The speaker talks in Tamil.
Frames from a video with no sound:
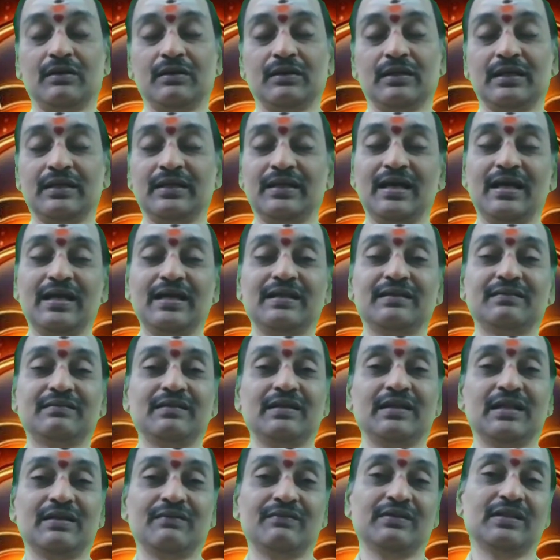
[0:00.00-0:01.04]
ரெண்டாயிரத்தி
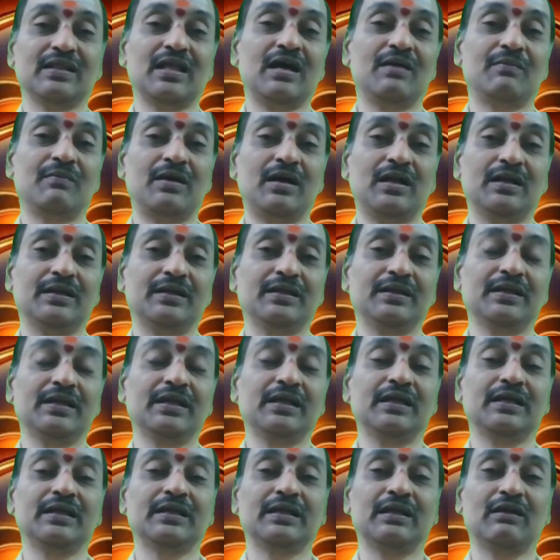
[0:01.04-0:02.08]
இருபதாம் ஆண்டு
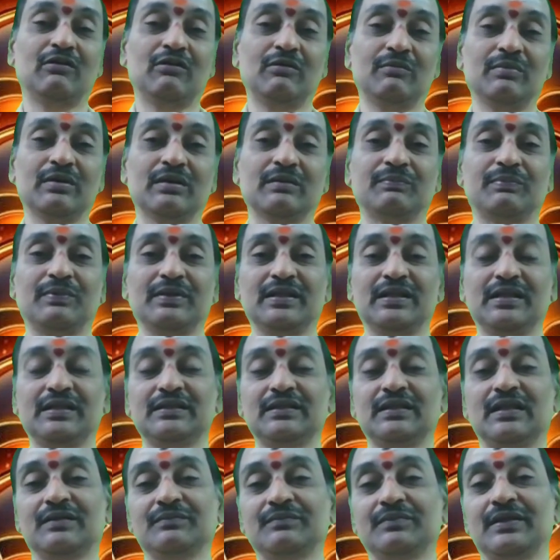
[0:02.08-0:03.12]
நவம்பர்
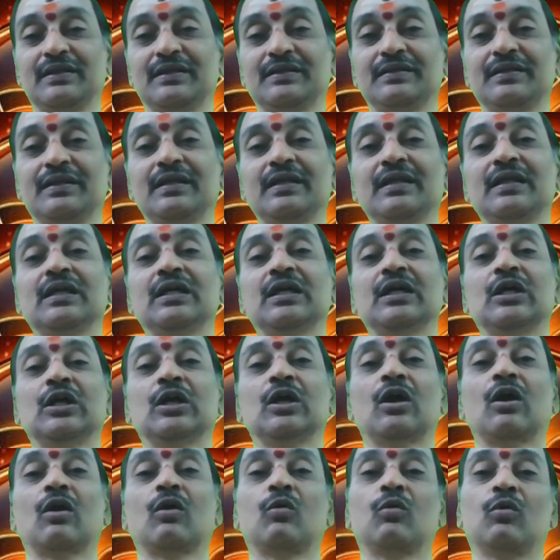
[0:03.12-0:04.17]
பதினைந்தாம் தேதி
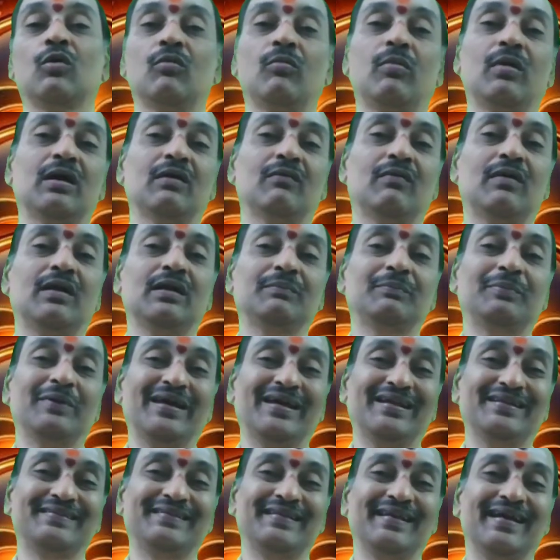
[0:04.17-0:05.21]
குரு பகவான்
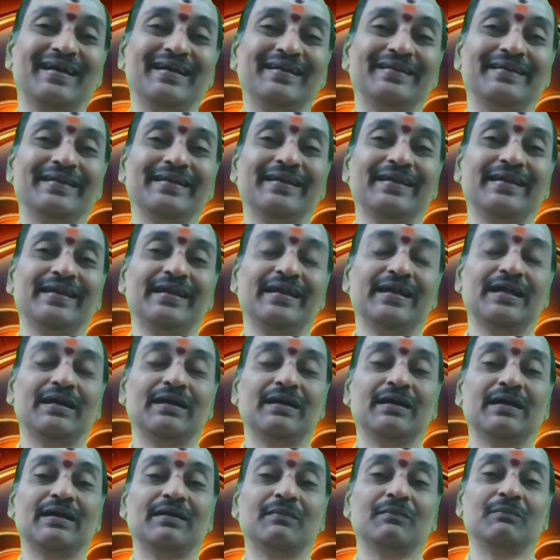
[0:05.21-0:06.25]
பயிற்சியாகி
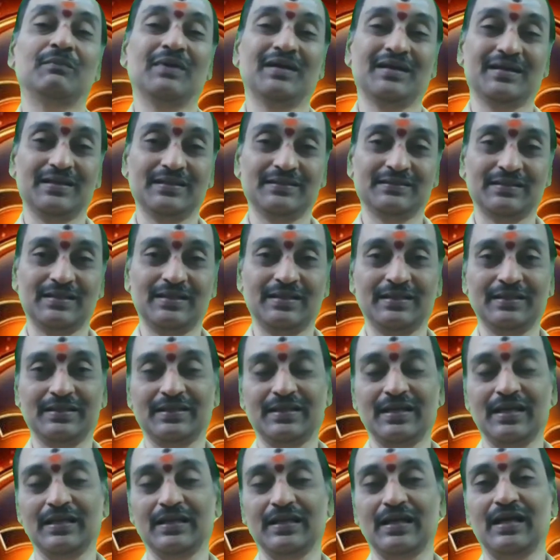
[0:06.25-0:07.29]
மகரத்தில்
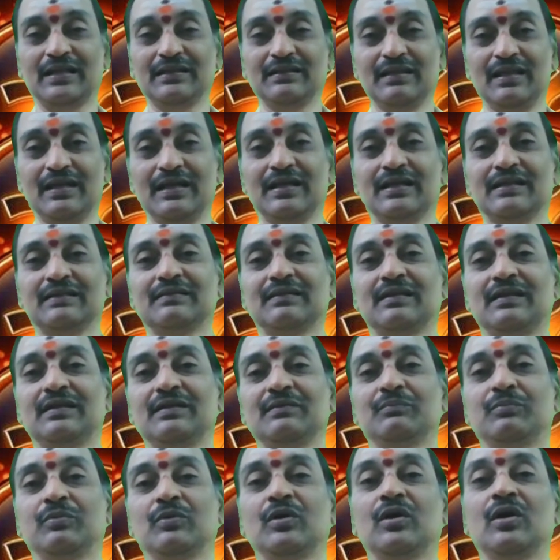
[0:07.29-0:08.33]
இருக்கார் அந்த இடத்துல
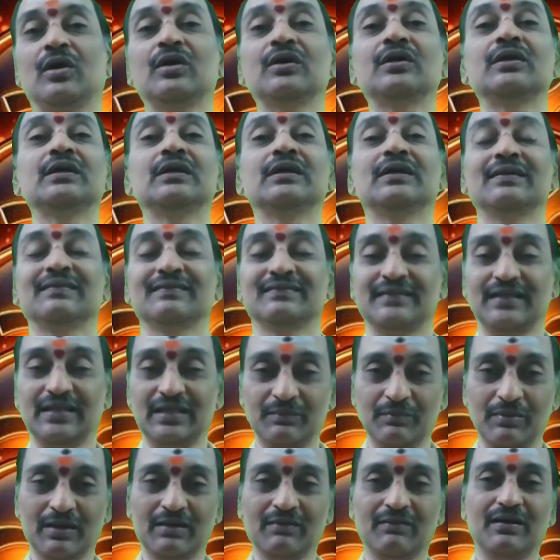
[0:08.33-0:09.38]
இப்போது சனி
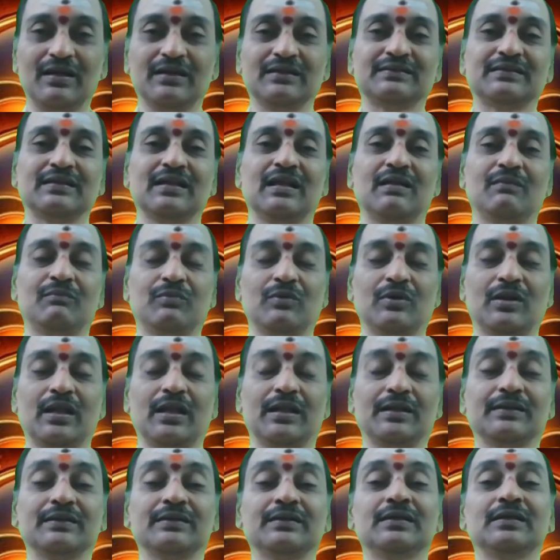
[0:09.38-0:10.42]
பகவான் செல்ல
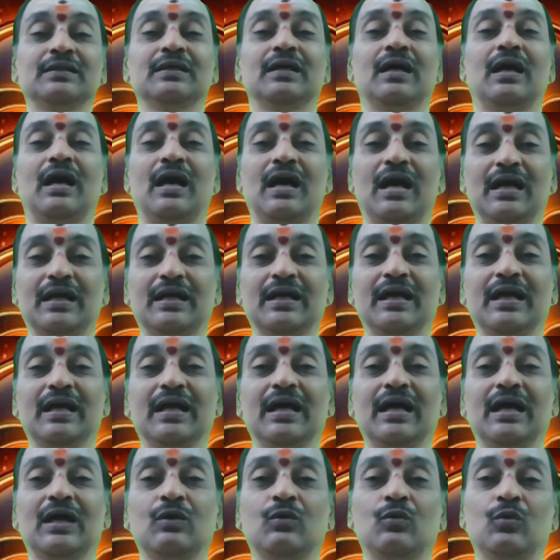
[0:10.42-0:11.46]
போகிறார் ஆக
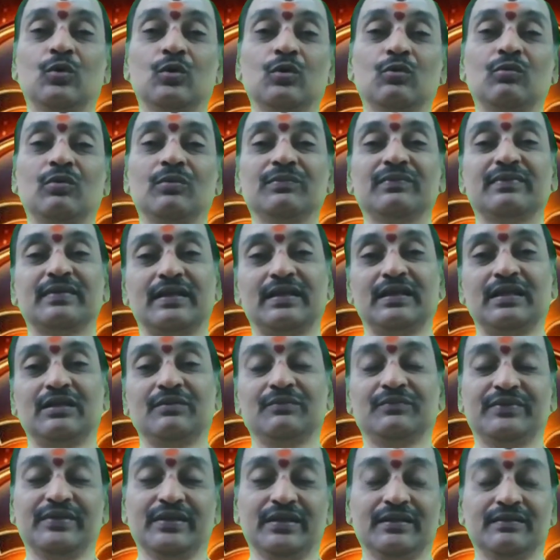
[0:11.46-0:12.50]
குருவும்
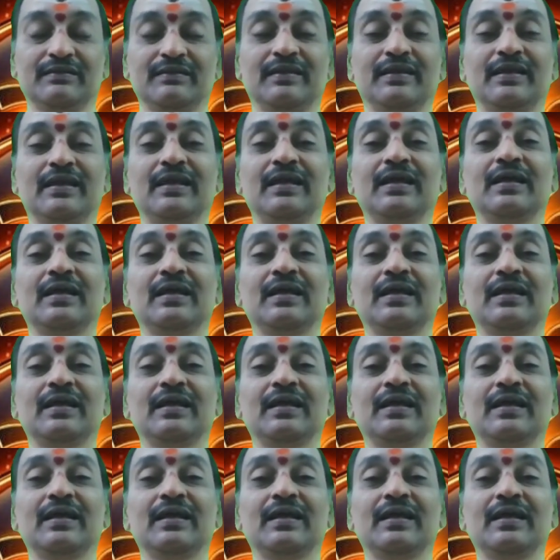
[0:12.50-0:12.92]
சனியும் சேர்ந்து